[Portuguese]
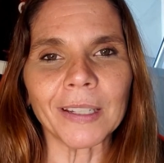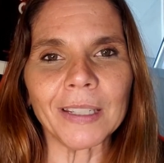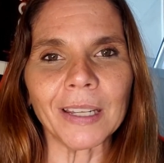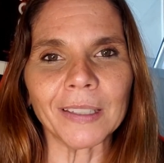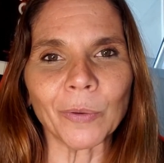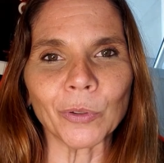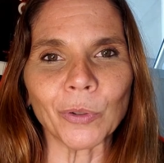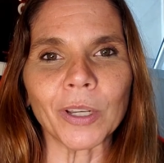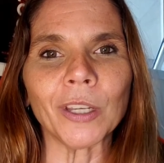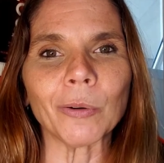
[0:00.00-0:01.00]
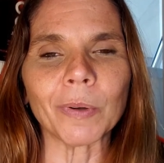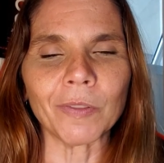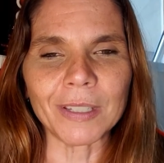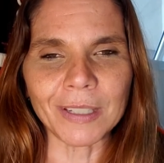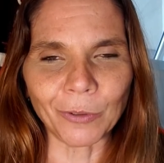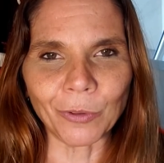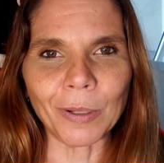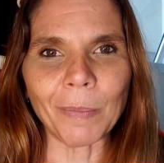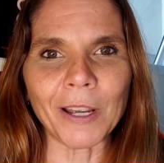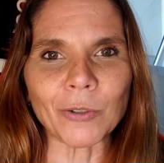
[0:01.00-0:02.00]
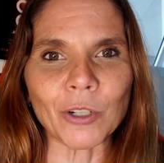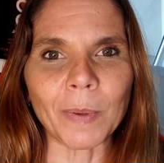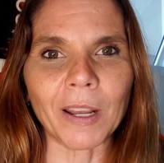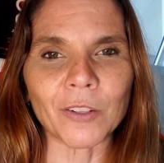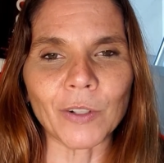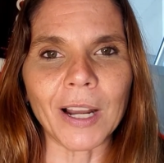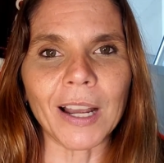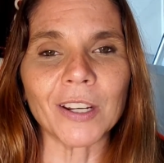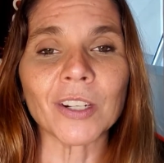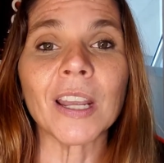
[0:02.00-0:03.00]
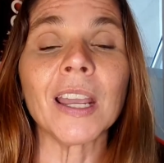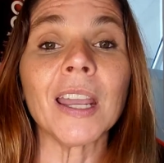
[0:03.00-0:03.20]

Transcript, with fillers: ir até o otorrino para ver se está tudo em paz com as pregas vocais.